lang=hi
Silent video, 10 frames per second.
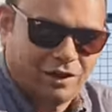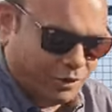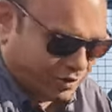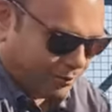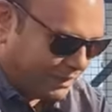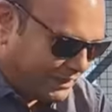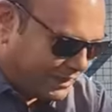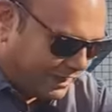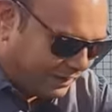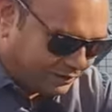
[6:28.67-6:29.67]
ओके बडी
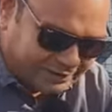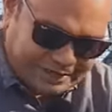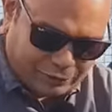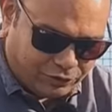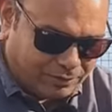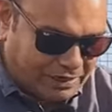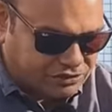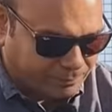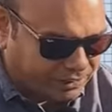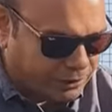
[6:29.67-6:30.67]
यहाँ ये लो
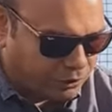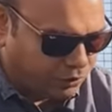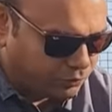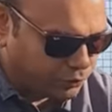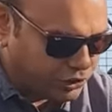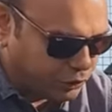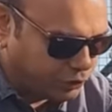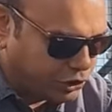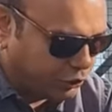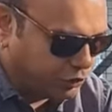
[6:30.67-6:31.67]
अच्छा बडी लो ये लो
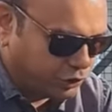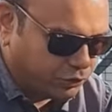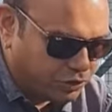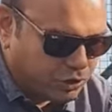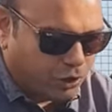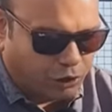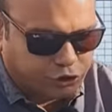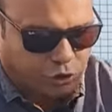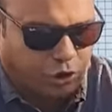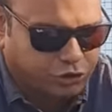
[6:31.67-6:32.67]
ये लो ये लो
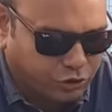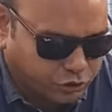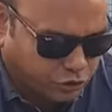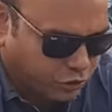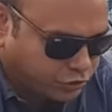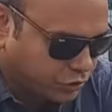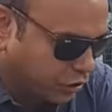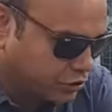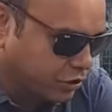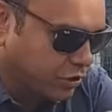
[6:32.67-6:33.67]
अच्छा अच्छा अच्छा
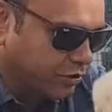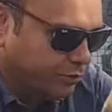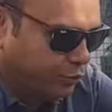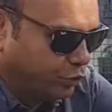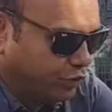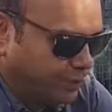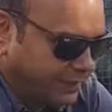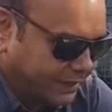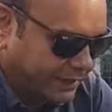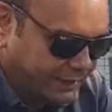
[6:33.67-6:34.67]
अच्छा अच्छा गुड
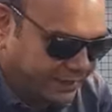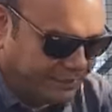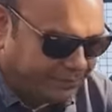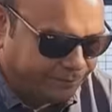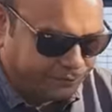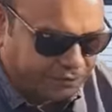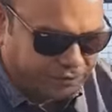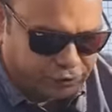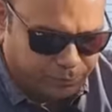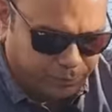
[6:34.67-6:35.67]
बेटा है
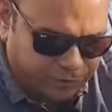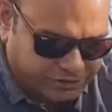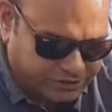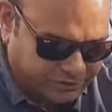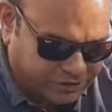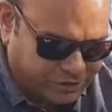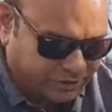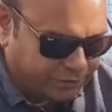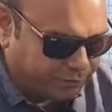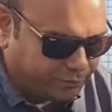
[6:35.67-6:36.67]
ये तो बहुत अच्छा बच्चा
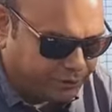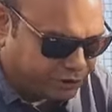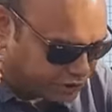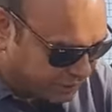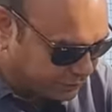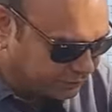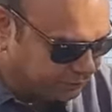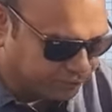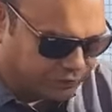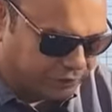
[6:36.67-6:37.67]
बडी सिट
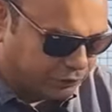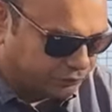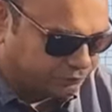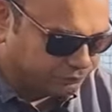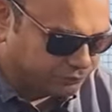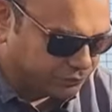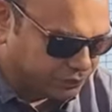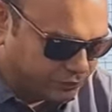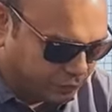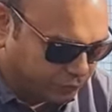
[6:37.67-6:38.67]
ये लो
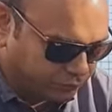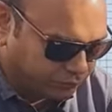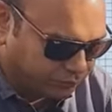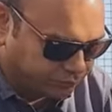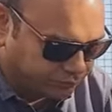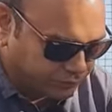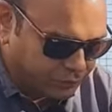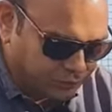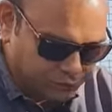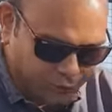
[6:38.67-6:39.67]
लो
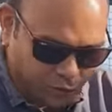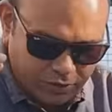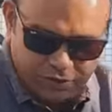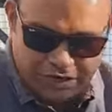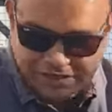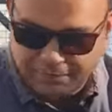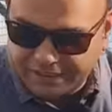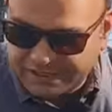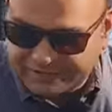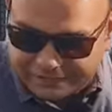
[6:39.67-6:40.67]
नो अच्छा
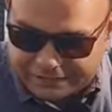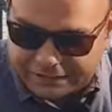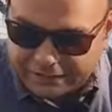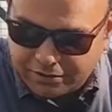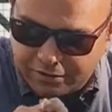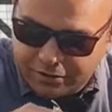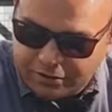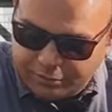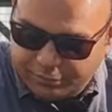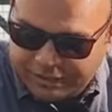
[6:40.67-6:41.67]
बडी सिट
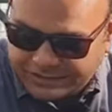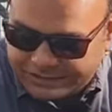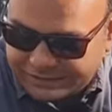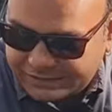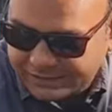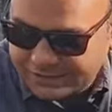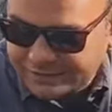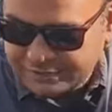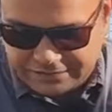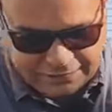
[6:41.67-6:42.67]
बडी सिट
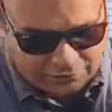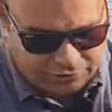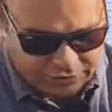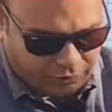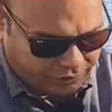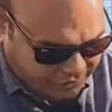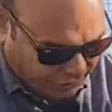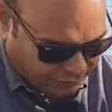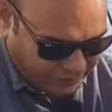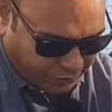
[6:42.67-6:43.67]
ये लो इधर आओ इधर
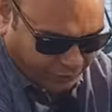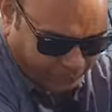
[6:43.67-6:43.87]
आओ इधर आओ